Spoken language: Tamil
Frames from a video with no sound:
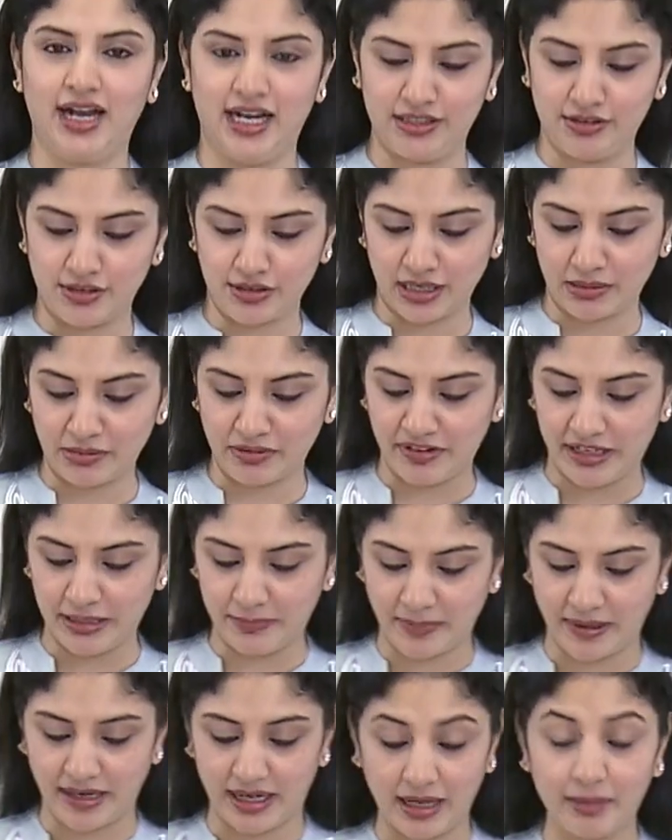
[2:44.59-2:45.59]
அது வரைக்கும் நம்ம
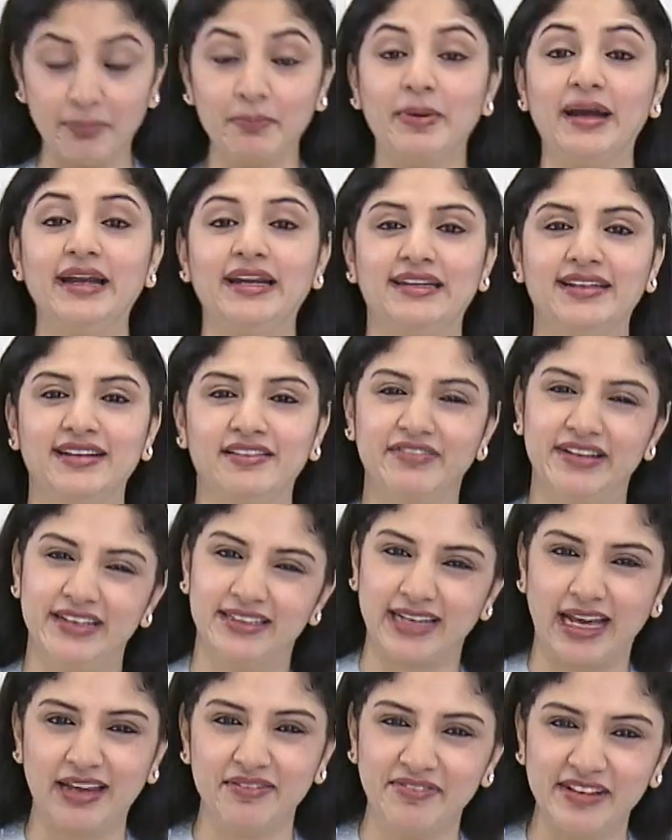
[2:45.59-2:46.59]
வெயிட் பண்ணலாம் பட்
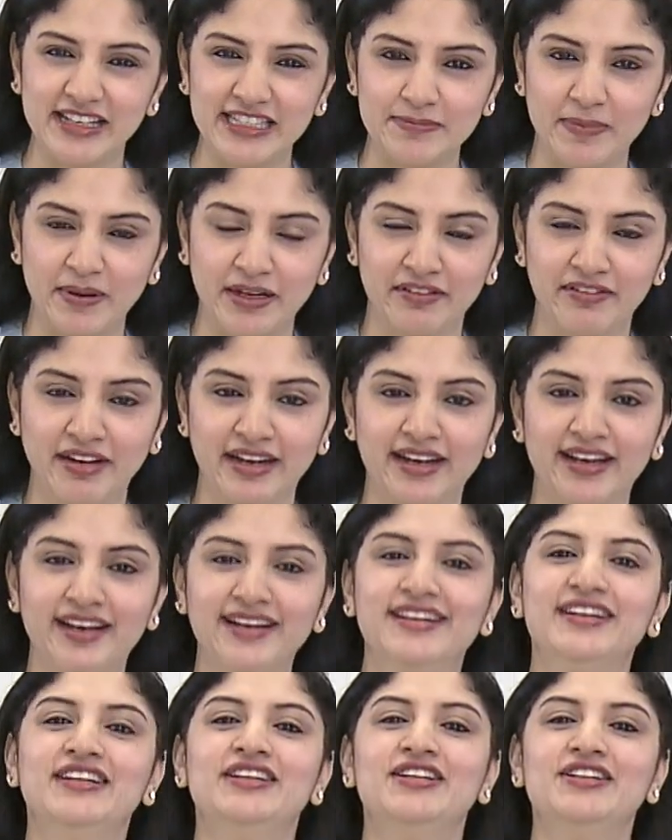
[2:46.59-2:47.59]
வேஸ்ட் டைம் வேஸ்ட் பண்ண
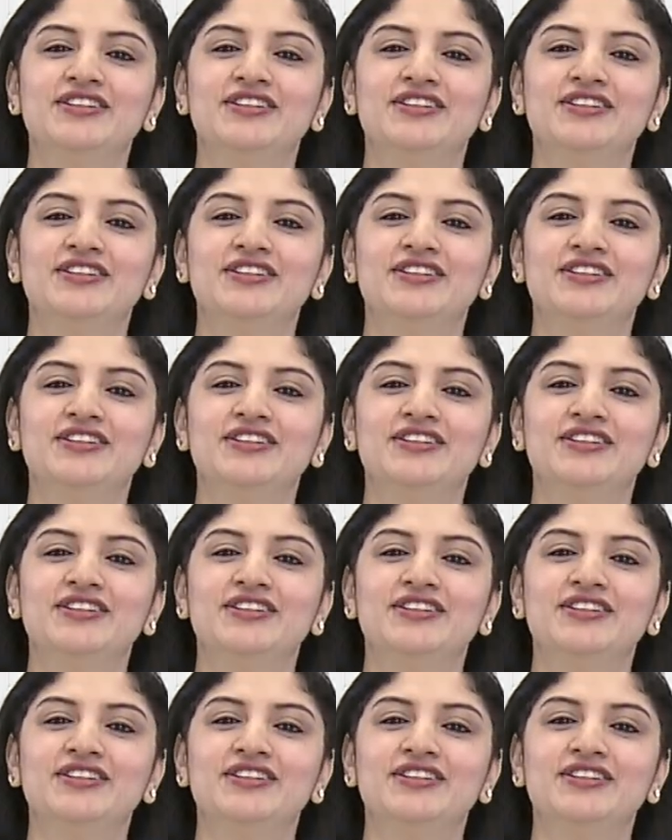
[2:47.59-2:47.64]
வேண்டாம்